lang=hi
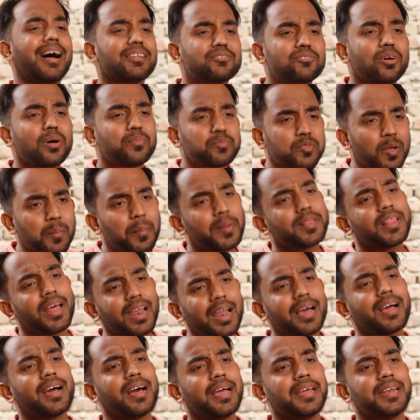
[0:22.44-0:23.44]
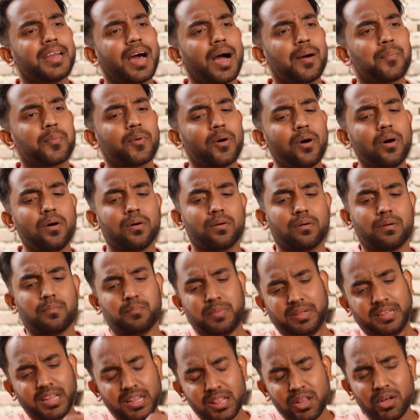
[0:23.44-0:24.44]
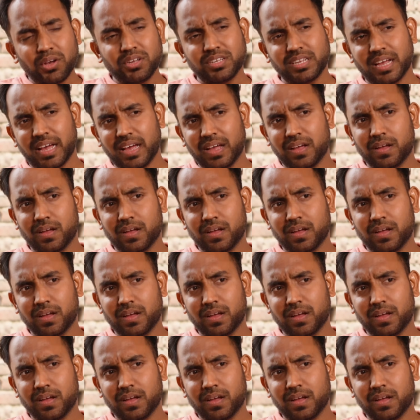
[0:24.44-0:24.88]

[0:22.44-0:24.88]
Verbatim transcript: हाँ तो अब तो पता लग गई ना आपको बदल दो इसे